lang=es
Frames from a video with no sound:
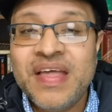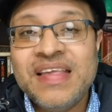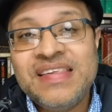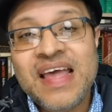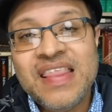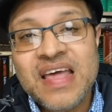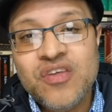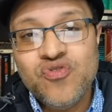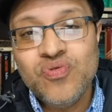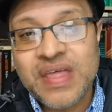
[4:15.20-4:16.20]
sea de
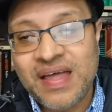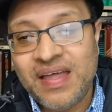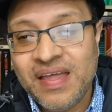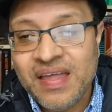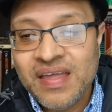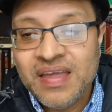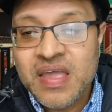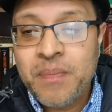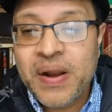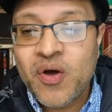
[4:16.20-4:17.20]
ayuda
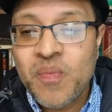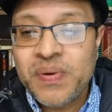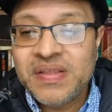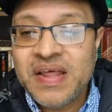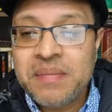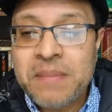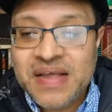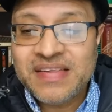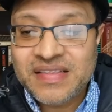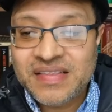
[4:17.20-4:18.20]
y para comprender
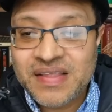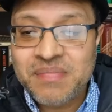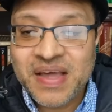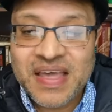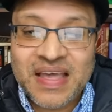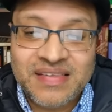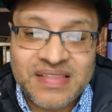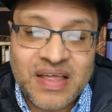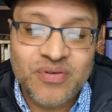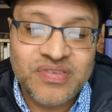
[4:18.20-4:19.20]
más este tema que ha
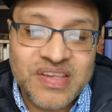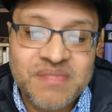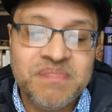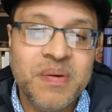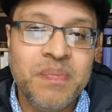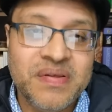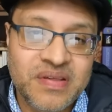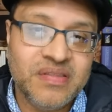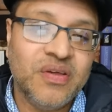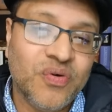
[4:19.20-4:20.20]
estado siempre
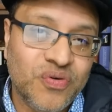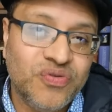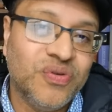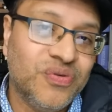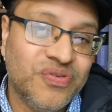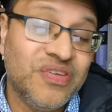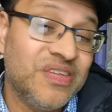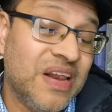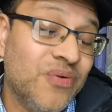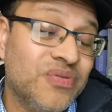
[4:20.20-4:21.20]
presente con nosotros. Y si
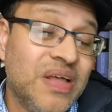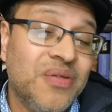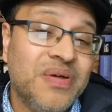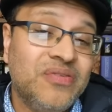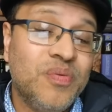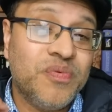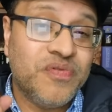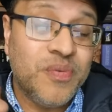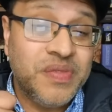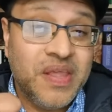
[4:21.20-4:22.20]
se le ha gustado esto, por
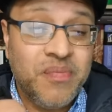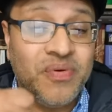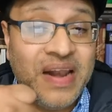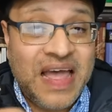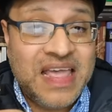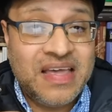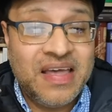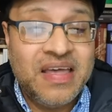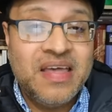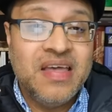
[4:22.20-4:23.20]
favor, déjeme un like,
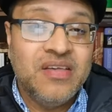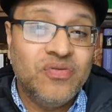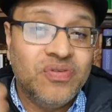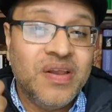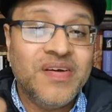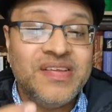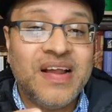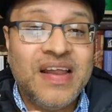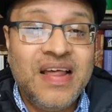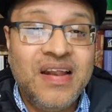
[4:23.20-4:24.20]
suscríbase al
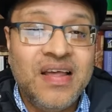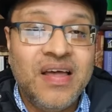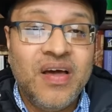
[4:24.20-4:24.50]
canal